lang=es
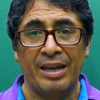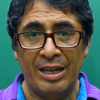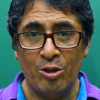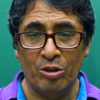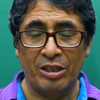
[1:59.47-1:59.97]

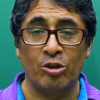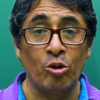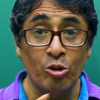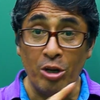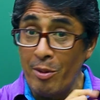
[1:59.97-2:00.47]
Entonces,
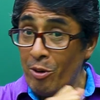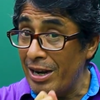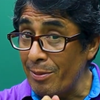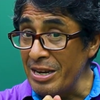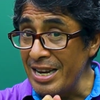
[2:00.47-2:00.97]
nosotros vemos
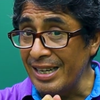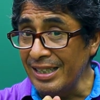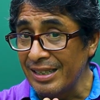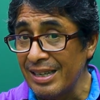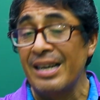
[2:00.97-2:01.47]
en las
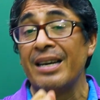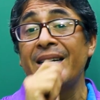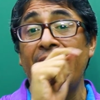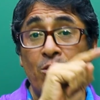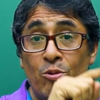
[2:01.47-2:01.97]
viñetas
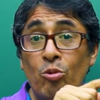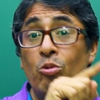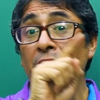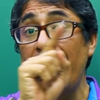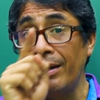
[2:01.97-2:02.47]
que hay un,